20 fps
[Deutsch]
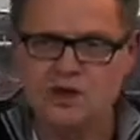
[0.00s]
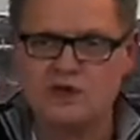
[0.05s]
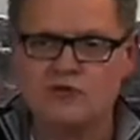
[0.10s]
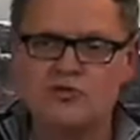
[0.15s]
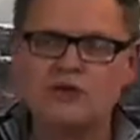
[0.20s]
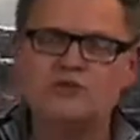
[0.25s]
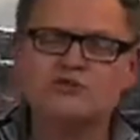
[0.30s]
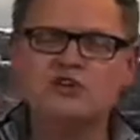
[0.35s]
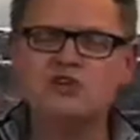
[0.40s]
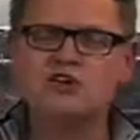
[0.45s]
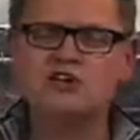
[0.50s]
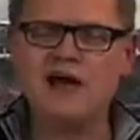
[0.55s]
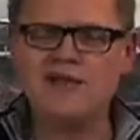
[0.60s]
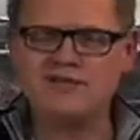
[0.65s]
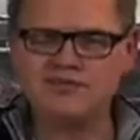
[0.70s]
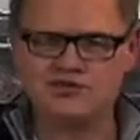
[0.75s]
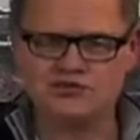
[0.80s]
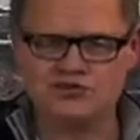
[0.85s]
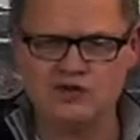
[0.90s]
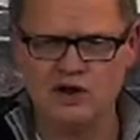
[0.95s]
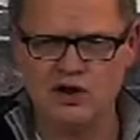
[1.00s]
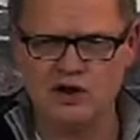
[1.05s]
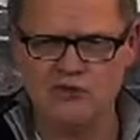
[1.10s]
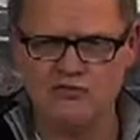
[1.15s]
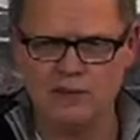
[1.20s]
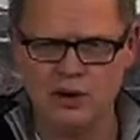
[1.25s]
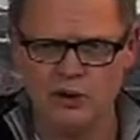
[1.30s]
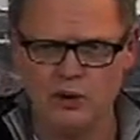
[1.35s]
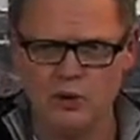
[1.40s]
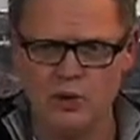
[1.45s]
wirft ihn ganz schnell auf
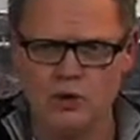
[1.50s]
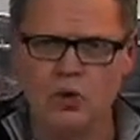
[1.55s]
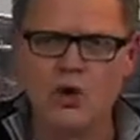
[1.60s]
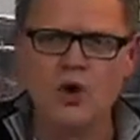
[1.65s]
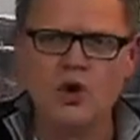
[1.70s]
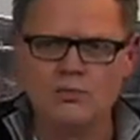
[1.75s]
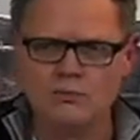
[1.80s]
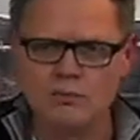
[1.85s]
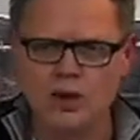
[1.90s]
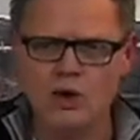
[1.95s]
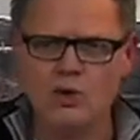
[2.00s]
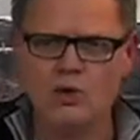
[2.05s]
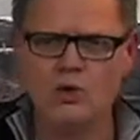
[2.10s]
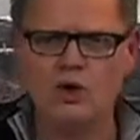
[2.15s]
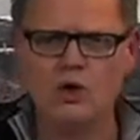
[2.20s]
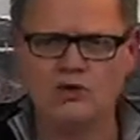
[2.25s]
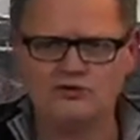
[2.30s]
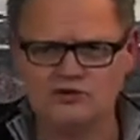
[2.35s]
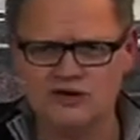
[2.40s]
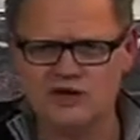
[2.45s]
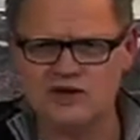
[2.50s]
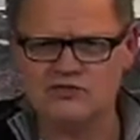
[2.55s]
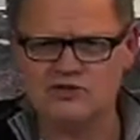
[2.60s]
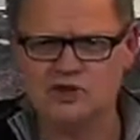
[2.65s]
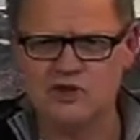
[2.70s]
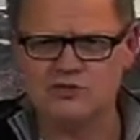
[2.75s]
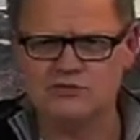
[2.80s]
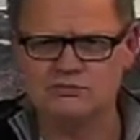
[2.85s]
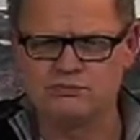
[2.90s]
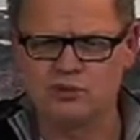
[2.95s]
Manolo. Manolo auf der
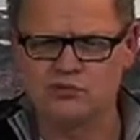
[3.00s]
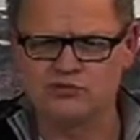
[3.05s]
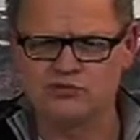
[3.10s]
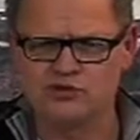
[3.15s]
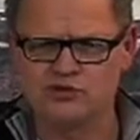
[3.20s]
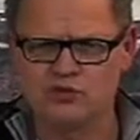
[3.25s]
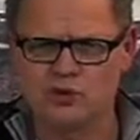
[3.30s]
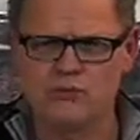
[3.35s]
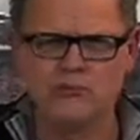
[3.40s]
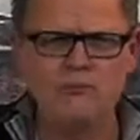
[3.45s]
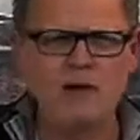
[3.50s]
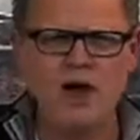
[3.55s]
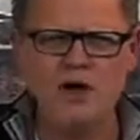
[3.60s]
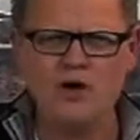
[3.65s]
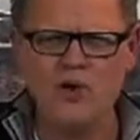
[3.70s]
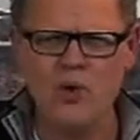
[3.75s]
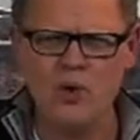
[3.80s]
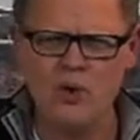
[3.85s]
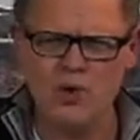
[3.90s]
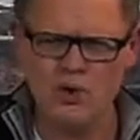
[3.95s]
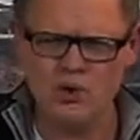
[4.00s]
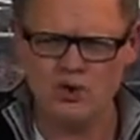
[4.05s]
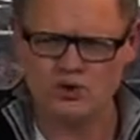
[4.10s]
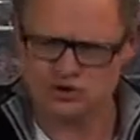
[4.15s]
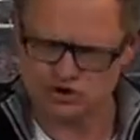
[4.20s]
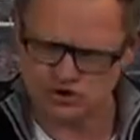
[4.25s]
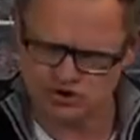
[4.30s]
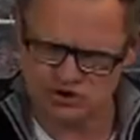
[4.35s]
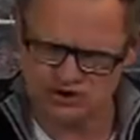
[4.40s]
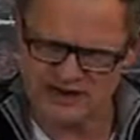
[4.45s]
Rechtsaußenposition. Manolo
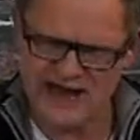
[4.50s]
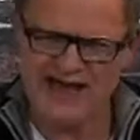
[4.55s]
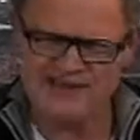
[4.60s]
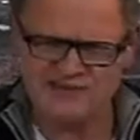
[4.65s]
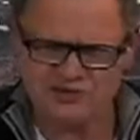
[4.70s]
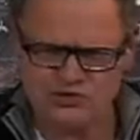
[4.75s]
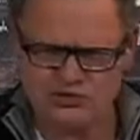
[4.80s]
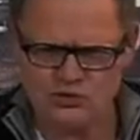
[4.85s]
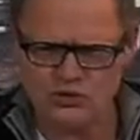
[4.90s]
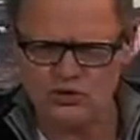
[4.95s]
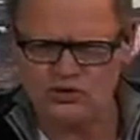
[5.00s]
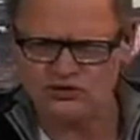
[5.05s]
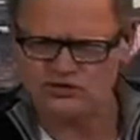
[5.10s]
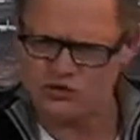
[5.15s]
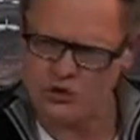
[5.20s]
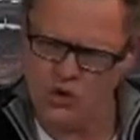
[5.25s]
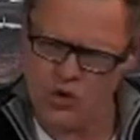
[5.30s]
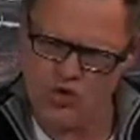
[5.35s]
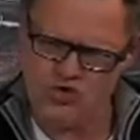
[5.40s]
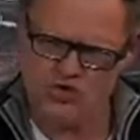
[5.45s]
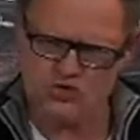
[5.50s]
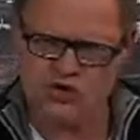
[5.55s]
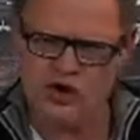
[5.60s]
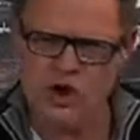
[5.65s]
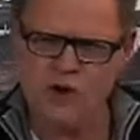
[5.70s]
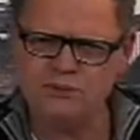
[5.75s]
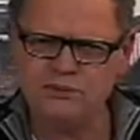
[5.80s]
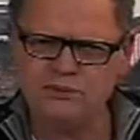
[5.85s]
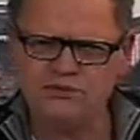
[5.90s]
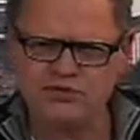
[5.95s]
startet durch.
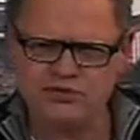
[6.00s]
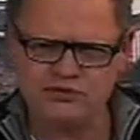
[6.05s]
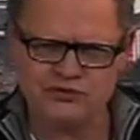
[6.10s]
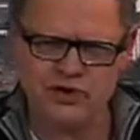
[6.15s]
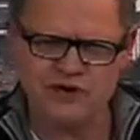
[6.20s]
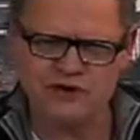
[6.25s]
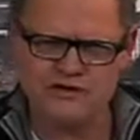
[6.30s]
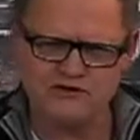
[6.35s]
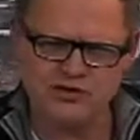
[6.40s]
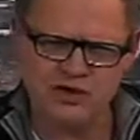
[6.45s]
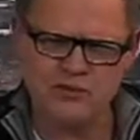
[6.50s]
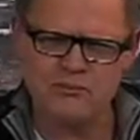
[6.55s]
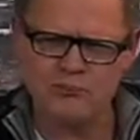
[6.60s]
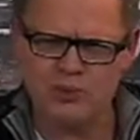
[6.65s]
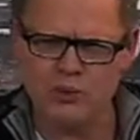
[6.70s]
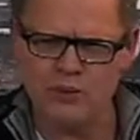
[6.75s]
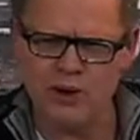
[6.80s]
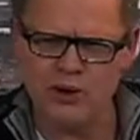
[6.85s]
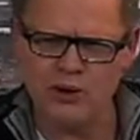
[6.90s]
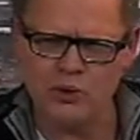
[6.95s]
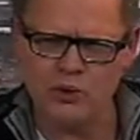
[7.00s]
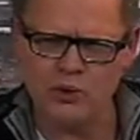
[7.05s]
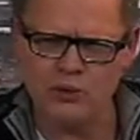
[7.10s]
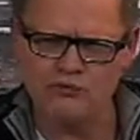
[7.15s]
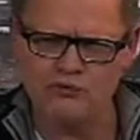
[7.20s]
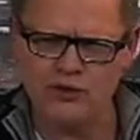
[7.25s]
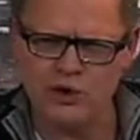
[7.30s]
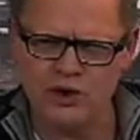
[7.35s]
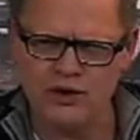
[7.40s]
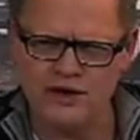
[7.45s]
Unglaublich, was für ein Tempo Manolo
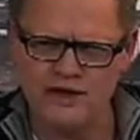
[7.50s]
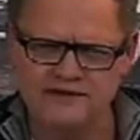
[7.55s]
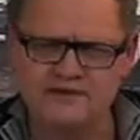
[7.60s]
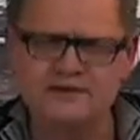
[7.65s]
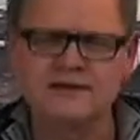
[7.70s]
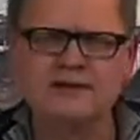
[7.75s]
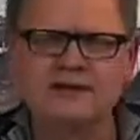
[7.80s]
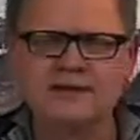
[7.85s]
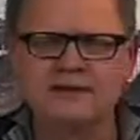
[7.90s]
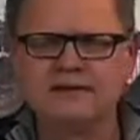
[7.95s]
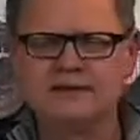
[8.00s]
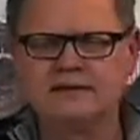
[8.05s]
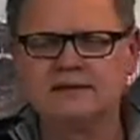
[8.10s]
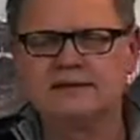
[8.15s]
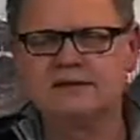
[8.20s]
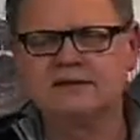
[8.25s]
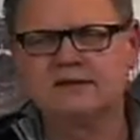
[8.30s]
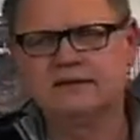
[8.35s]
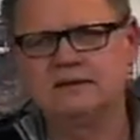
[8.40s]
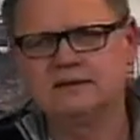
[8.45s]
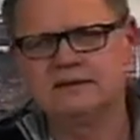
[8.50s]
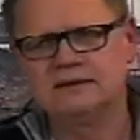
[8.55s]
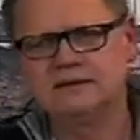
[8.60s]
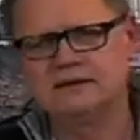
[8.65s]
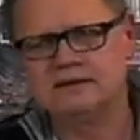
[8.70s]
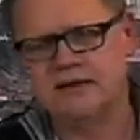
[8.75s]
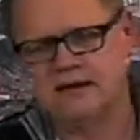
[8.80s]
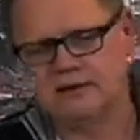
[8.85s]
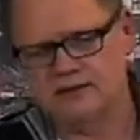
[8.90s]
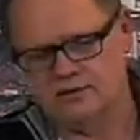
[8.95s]
vorlegt.
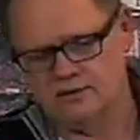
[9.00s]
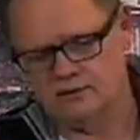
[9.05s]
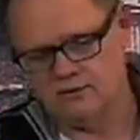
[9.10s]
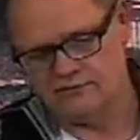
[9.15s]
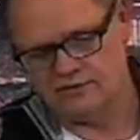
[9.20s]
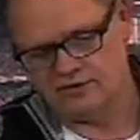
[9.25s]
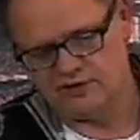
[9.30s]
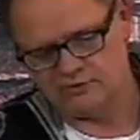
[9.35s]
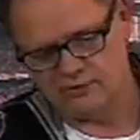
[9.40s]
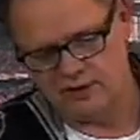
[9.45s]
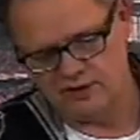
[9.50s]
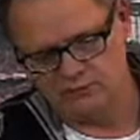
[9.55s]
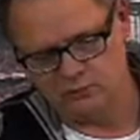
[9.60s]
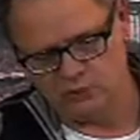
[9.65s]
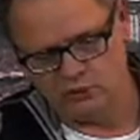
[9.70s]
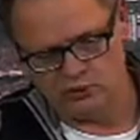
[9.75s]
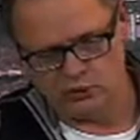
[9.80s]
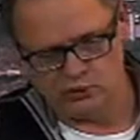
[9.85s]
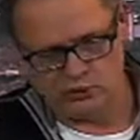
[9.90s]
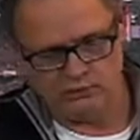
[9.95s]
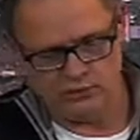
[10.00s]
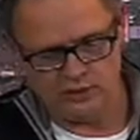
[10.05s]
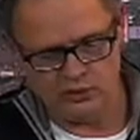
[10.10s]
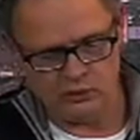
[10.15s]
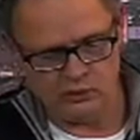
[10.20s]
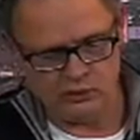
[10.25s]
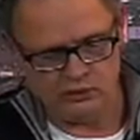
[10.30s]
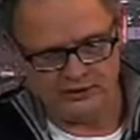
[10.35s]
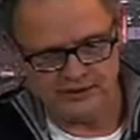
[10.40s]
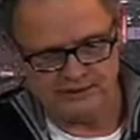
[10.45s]
Ja, und was macht
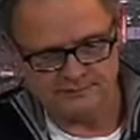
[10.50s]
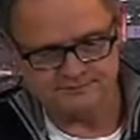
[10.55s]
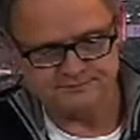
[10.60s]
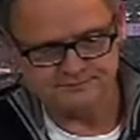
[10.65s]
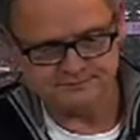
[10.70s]
Manolo dann?